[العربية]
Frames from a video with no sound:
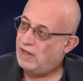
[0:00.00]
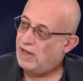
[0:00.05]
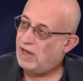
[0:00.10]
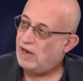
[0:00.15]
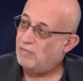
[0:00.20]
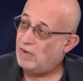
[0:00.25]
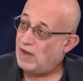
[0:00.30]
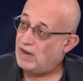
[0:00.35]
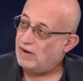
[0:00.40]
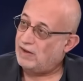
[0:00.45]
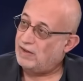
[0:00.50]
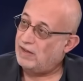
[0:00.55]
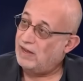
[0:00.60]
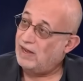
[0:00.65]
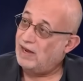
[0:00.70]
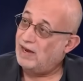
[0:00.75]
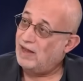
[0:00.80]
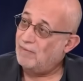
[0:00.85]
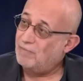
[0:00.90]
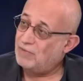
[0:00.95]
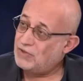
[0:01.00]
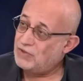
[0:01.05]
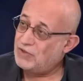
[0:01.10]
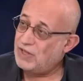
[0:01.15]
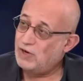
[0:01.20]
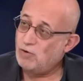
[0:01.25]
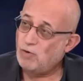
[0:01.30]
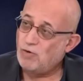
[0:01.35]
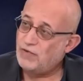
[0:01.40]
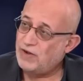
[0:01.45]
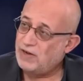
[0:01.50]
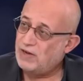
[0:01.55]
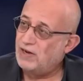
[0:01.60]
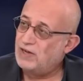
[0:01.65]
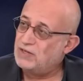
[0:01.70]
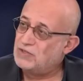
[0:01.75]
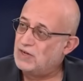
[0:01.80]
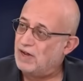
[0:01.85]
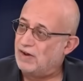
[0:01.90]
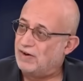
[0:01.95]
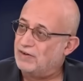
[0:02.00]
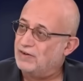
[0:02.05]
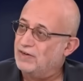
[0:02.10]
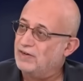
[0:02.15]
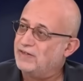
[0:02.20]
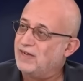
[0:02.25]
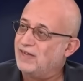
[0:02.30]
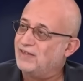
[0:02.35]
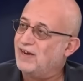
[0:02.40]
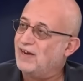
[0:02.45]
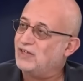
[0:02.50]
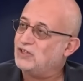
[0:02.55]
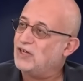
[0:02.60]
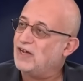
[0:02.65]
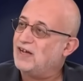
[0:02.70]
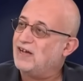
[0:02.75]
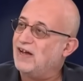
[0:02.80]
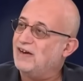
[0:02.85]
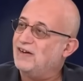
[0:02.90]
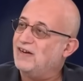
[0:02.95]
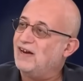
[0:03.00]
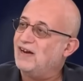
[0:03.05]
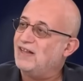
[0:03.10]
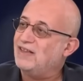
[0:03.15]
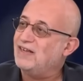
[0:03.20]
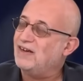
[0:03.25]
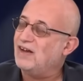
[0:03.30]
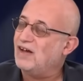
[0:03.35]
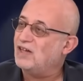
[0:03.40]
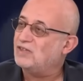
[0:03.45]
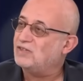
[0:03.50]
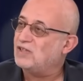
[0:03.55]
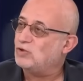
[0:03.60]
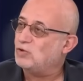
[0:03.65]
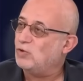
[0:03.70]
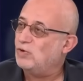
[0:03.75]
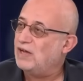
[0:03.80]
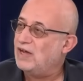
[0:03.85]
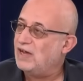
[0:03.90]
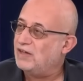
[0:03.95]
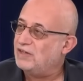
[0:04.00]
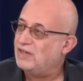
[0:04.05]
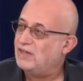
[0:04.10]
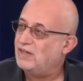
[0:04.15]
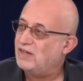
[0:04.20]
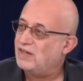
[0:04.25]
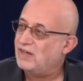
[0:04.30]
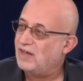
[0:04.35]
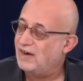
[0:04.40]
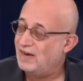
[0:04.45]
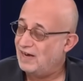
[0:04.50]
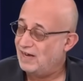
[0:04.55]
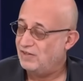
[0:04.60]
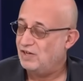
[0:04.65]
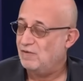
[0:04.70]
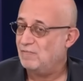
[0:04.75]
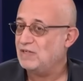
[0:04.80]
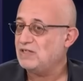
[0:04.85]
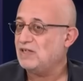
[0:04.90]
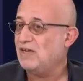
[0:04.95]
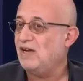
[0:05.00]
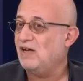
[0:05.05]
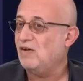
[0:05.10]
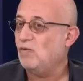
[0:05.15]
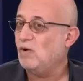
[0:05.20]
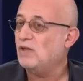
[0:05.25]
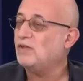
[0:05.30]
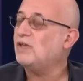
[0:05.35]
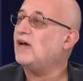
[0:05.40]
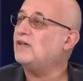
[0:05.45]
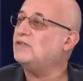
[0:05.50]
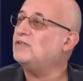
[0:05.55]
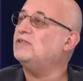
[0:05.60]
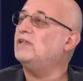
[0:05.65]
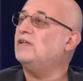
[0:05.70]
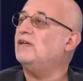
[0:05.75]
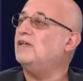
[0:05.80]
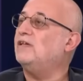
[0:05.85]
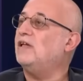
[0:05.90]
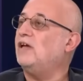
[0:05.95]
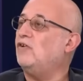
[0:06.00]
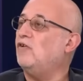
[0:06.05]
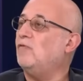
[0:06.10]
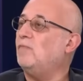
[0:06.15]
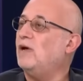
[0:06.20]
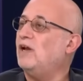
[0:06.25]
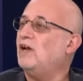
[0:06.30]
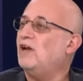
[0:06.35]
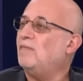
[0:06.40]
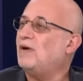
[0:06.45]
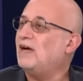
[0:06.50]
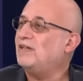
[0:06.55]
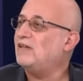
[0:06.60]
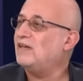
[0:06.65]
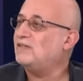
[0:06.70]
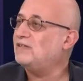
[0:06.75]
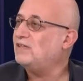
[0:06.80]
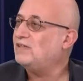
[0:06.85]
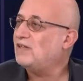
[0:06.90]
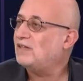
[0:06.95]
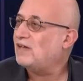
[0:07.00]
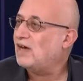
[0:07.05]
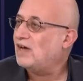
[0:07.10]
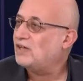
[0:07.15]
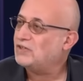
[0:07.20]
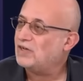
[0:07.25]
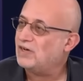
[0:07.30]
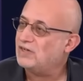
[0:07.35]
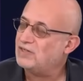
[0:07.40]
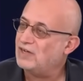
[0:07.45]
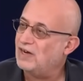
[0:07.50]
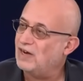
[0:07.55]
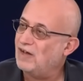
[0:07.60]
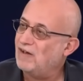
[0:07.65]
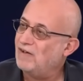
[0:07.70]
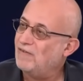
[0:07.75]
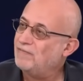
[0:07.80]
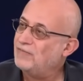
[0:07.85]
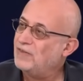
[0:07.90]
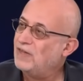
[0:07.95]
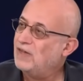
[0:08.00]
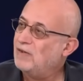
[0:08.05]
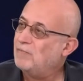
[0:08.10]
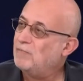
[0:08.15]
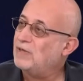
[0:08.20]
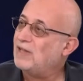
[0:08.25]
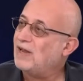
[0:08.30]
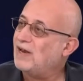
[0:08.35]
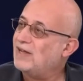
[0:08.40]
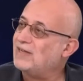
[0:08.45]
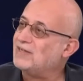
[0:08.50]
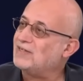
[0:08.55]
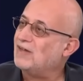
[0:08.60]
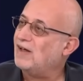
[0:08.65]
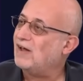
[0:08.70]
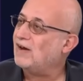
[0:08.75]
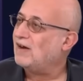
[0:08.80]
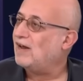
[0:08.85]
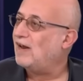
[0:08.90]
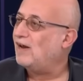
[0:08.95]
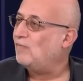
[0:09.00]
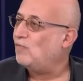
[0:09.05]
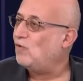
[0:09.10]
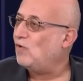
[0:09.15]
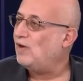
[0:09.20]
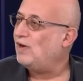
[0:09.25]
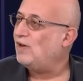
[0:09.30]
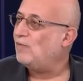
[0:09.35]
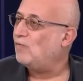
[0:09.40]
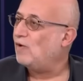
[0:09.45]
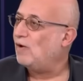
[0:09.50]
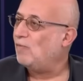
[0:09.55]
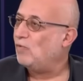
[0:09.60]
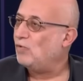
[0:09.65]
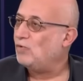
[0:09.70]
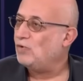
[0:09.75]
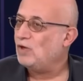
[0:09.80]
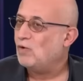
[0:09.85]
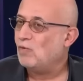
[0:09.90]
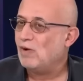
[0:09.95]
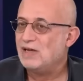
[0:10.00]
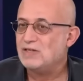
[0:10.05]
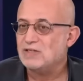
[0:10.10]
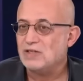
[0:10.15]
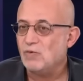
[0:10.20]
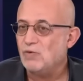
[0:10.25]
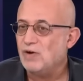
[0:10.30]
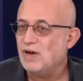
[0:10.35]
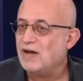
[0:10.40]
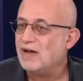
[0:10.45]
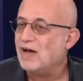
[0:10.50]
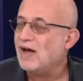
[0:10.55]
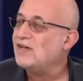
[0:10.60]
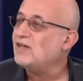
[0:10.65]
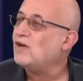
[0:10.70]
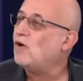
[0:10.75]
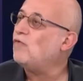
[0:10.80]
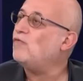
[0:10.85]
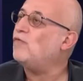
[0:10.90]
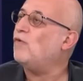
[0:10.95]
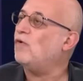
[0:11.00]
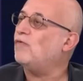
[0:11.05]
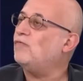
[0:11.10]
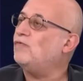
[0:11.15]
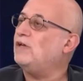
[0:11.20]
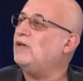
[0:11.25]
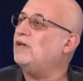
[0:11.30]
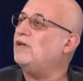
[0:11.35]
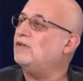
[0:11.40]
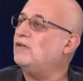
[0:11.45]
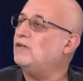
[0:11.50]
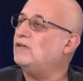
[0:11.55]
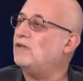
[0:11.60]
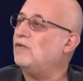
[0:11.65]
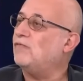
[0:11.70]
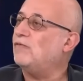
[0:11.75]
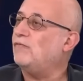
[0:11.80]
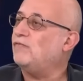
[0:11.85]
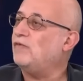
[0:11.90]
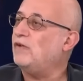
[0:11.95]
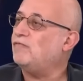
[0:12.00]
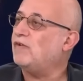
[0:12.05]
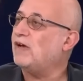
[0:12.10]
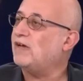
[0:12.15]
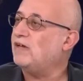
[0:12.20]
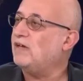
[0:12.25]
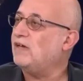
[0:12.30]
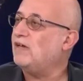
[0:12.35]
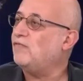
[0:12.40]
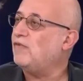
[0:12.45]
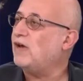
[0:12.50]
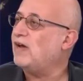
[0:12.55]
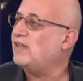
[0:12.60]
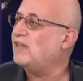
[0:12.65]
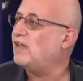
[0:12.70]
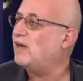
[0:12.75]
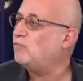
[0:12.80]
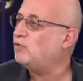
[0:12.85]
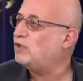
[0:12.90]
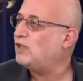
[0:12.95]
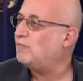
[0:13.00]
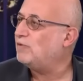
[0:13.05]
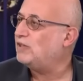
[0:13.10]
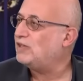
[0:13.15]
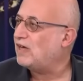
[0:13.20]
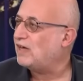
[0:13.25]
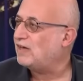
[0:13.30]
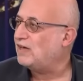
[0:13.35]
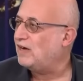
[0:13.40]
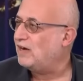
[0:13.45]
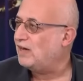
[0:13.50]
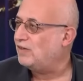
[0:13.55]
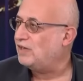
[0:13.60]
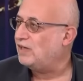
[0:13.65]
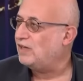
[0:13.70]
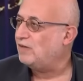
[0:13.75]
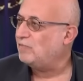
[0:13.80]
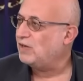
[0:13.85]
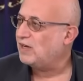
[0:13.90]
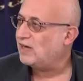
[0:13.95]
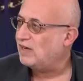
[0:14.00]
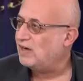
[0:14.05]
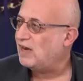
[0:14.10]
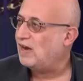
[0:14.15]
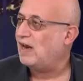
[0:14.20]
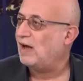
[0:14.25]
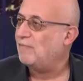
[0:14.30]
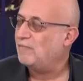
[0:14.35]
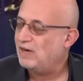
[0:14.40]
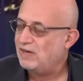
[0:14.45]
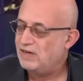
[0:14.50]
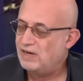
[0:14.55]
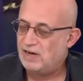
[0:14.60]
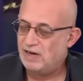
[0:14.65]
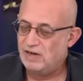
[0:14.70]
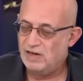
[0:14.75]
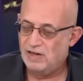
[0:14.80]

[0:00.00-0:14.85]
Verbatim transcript: المعركة الأمر الثاني هو فك الحصار يعني لا شك أن الذين خططوا لهذه كان هذه المسألة واضحة جدا لديهم أن بعد 16 سنة من الحصار المؤلم والمضني وليس هناك أي أفق في في فكه فكان لابد من تغيير هذه من خلال عملية